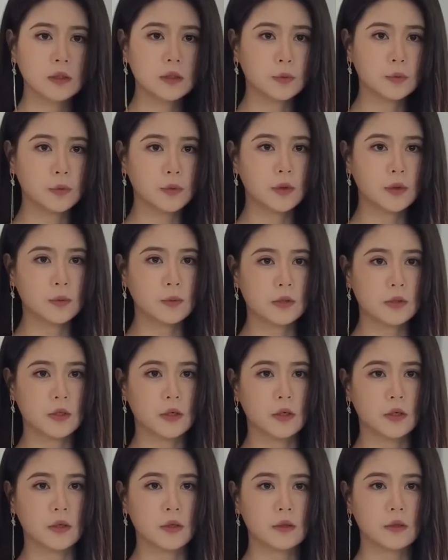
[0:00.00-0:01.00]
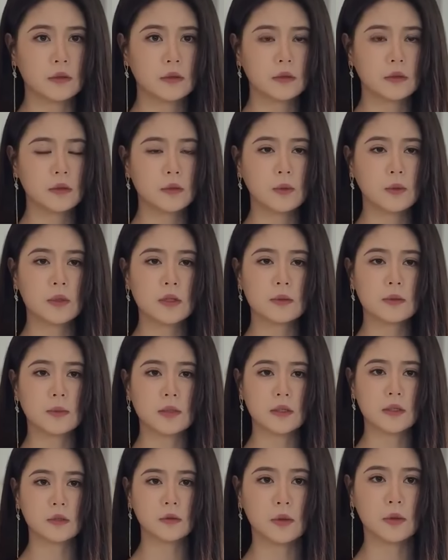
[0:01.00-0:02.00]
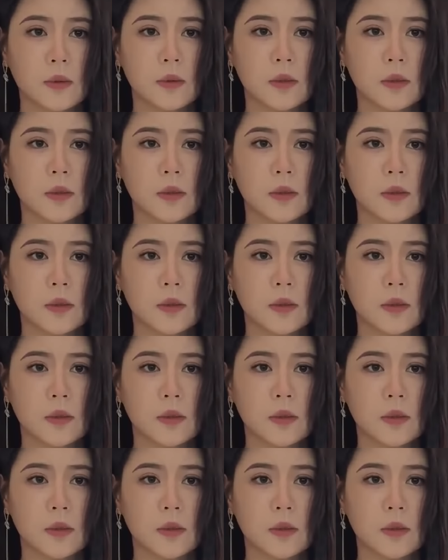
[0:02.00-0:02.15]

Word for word: 和你无冤无仇，你为什么要针对